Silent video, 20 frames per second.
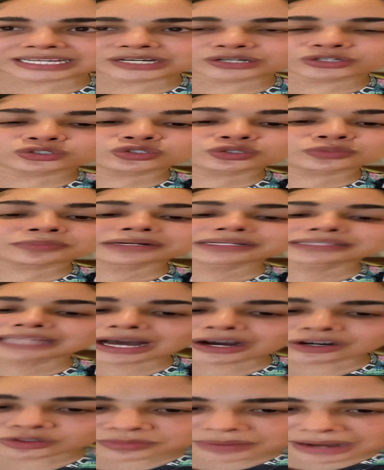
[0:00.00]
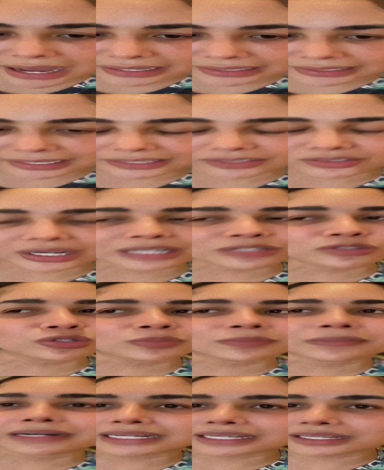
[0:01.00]
untuk bertaubat gitu kan untuk
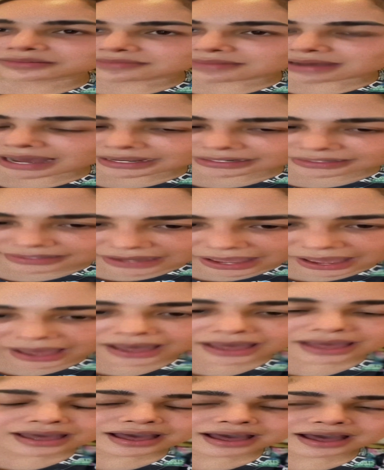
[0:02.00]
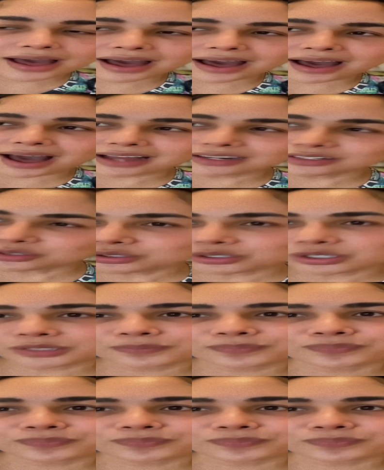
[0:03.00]
beribadah aduh